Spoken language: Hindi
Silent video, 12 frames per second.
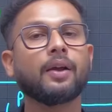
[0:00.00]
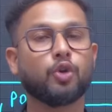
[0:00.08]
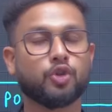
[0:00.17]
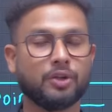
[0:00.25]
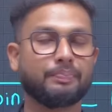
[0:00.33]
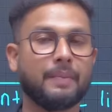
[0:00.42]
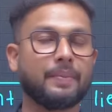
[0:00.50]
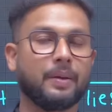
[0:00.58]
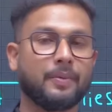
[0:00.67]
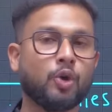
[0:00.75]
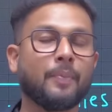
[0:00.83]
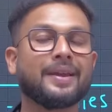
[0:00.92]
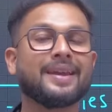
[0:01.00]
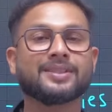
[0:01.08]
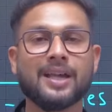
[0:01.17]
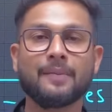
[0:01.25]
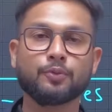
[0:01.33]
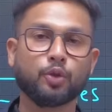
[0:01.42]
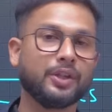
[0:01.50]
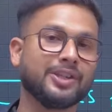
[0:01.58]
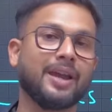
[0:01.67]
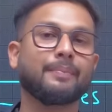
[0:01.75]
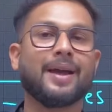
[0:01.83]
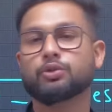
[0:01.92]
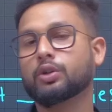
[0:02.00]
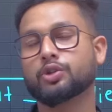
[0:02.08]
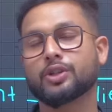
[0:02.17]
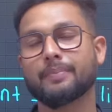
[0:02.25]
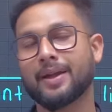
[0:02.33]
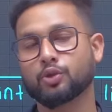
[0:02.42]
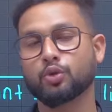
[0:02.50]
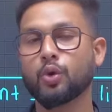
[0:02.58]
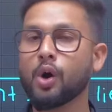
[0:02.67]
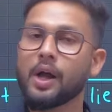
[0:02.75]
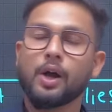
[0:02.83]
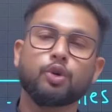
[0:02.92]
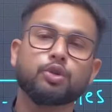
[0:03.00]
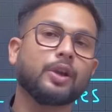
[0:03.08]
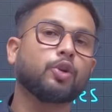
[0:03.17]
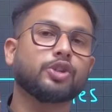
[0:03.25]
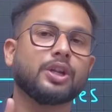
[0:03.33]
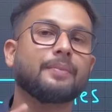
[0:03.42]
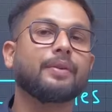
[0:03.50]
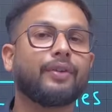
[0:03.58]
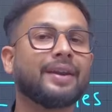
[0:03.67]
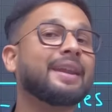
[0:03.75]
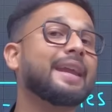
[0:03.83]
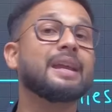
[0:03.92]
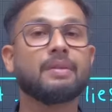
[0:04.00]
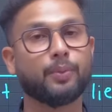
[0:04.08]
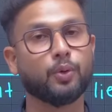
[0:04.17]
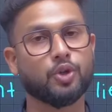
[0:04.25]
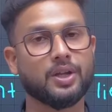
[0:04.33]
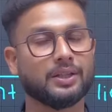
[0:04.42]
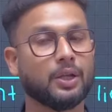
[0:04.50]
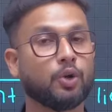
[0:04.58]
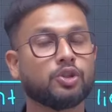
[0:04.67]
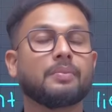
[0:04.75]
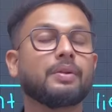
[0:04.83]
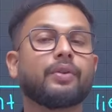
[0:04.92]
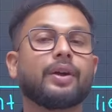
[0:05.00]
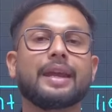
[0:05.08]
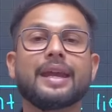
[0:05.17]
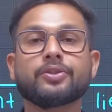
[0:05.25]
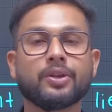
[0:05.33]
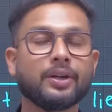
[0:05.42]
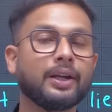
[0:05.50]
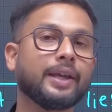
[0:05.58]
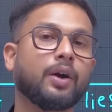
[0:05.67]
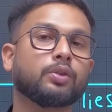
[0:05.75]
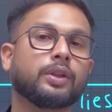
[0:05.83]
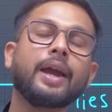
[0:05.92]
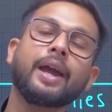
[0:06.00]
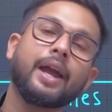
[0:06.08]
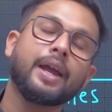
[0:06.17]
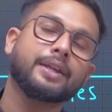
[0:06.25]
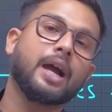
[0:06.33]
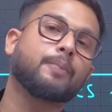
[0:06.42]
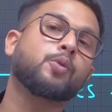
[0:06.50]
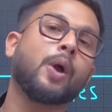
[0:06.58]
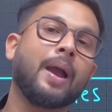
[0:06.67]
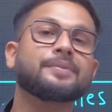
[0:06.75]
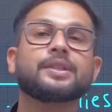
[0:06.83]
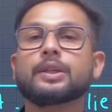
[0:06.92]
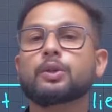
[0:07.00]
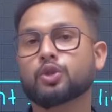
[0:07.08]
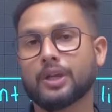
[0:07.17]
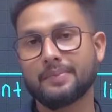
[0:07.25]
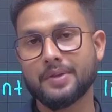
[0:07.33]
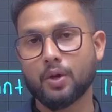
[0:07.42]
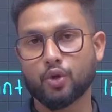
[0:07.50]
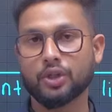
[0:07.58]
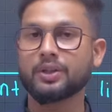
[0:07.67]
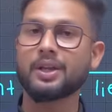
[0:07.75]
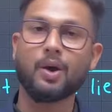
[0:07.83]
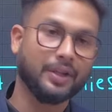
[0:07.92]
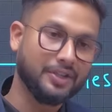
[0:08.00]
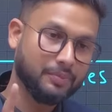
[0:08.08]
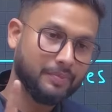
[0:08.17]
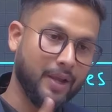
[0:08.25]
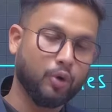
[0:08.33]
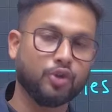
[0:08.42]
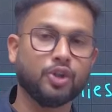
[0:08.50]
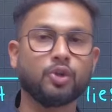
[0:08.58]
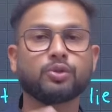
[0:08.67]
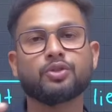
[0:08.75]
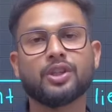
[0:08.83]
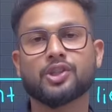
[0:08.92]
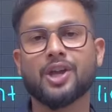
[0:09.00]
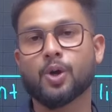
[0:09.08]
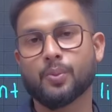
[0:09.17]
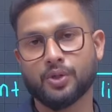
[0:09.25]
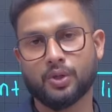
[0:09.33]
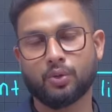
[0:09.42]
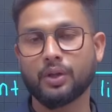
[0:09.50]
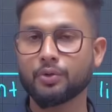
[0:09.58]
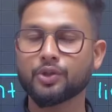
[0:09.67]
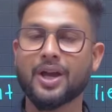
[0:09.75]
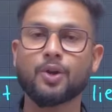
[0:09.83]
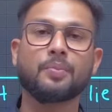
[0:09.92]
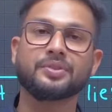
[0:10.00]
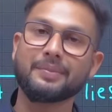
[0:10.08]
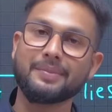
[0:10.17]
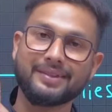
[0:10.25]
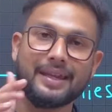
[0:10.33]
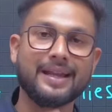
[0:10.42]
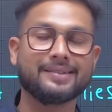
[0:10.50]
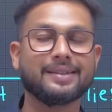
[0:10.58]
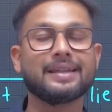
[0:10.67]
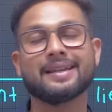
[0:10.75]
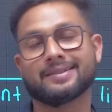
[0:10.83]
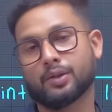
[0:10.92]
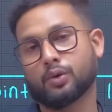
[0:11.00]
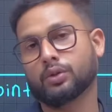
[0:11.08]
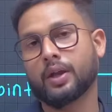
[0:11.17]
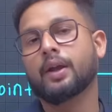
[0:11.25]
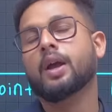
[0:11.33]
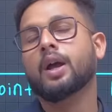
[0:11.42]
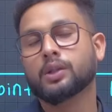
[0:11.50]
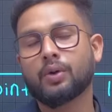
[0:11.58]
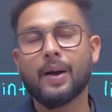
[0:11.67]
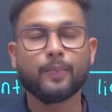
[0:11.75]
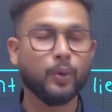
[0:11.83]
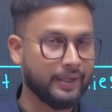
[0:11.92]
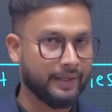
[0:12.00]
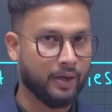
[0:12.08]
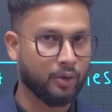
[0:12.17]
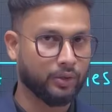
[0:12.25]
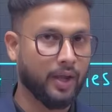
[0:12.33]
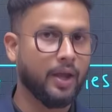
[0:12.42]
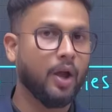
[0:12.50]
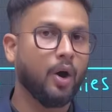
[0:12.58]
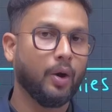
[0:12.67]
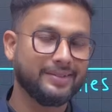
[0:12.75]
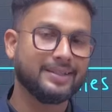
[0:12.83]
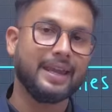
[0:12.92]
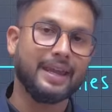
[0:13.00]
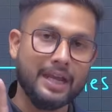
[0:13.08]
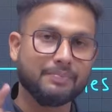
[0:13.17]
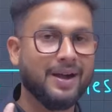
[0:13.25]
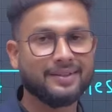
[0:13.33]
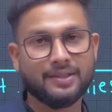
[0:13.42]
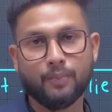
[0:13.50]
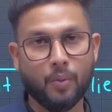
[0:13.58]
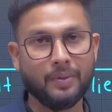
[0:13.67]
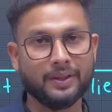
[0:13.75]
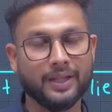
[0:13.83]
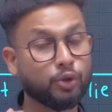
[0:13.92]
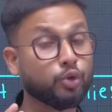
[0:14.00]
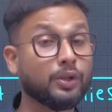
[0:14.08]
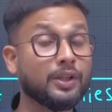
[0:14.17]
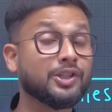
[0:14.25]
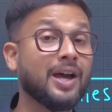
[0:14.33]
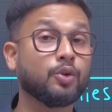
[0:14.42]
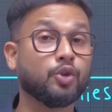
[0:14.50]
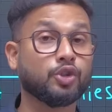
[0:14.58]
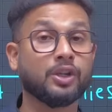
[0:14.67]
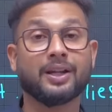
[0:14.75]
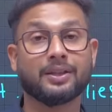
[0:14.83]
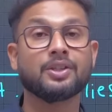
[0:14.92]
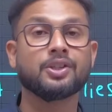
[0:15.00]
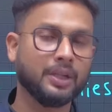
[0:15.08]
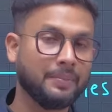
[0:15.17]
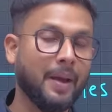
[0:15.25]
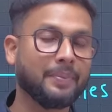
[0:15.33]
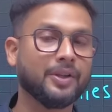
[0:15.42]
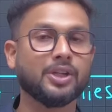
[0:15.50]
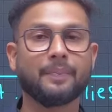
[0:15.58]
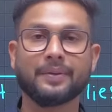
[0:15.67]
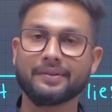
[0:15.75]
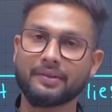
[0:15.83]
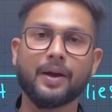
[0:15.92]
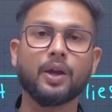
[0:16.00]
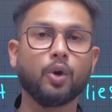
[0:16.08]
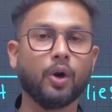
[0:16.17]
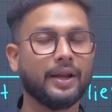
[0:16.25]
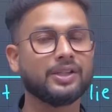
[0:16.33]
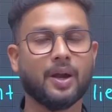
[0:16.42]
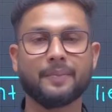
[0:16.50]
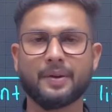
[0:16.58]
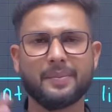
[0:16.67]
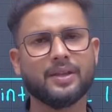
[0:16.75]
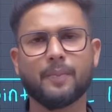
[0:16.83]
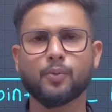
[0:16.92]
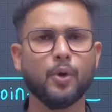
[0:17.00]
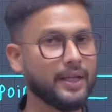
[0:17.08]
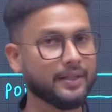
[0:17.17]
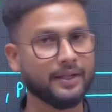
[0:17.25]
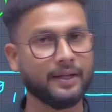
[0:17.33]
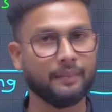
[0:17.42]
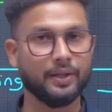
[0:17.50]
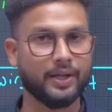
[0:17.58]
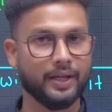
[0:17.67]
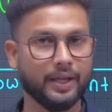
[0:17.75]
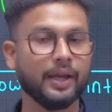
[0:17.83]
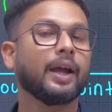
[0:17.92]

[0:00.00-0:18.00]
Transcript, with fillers: क्वेश्चन पेपर में जो आपके एग्जाम्स होते चाहे मैथ्स हो चाहे मैथ्स टू हो उसके क्वेश्चन नंबर वन ए में पूछे जाते हैं क्वेश्चन नंबर वन ए जनरली क्या होता है कि आपको एमसीक्यूज टाइप के क्वेश्चन दिया होता है जिसमें एक क्वेश्चन होता है उसके चार ऑप्शन होते हैं वो चार ऑप्शन में से एक सही आंसर होता है तो वो आपको लिखना होता है और इसके एक मार्क्स आपको मिलते हैं तो टोटल चार क्वेश्चन आते हैं जितने भी आपके चैप्टर से मान लो हर एक चैप्टर में से आपको एक एक देखने मिल जाएंगे